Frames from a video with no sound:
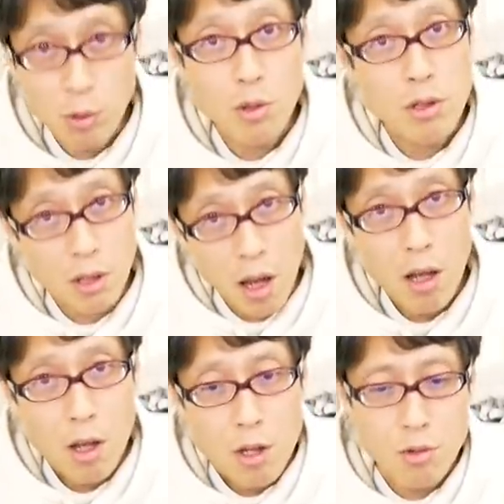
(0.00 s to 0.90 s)
員としてね、
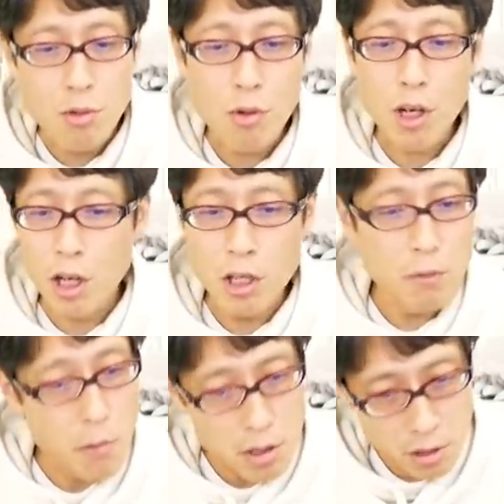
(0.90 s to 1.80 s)
首相から
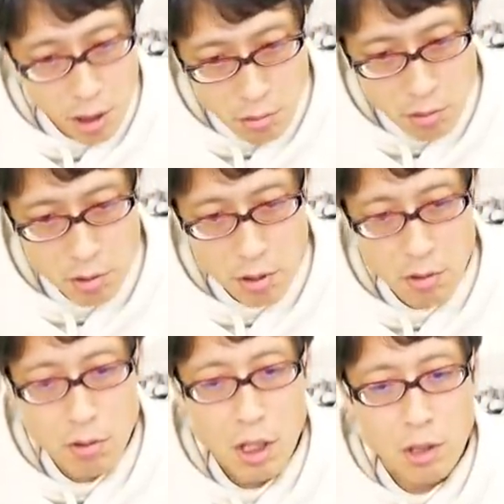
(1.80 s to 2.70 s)
任命されるって
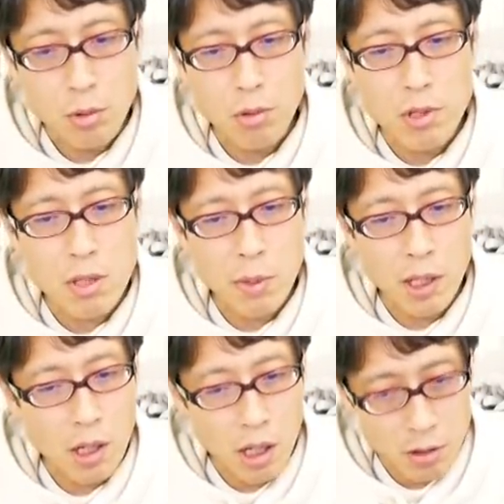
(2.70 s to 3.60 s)
いう、そういう縛
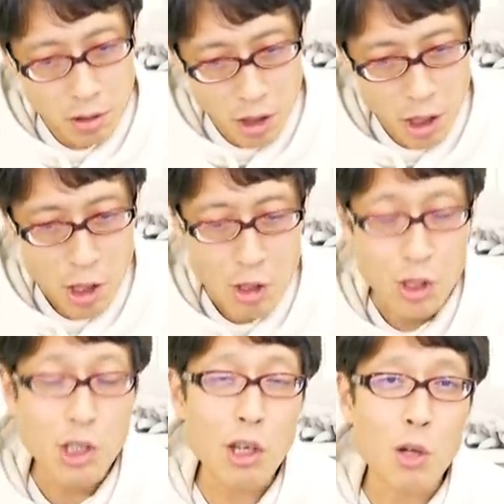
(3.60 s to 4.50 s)
りがあったら
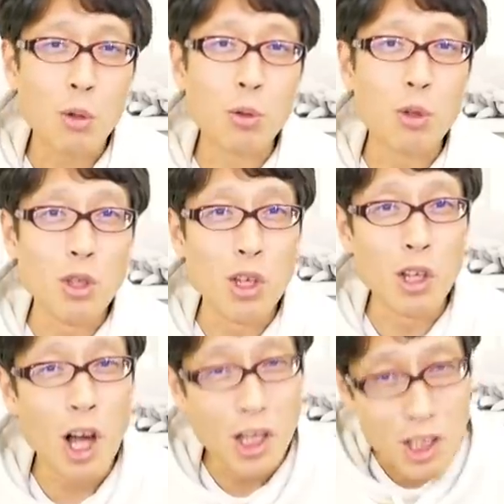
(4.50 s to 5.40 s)
言いたいこと言
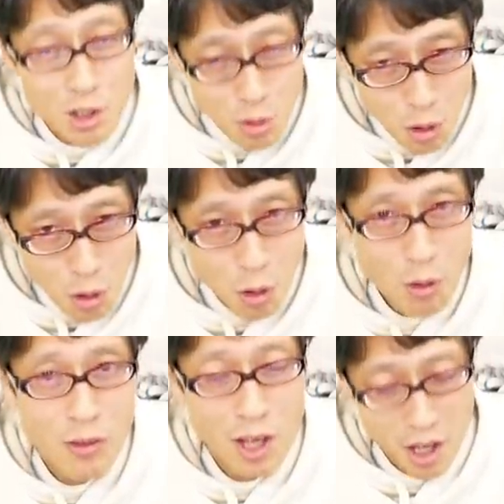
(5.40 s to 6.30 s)
えないでしょう。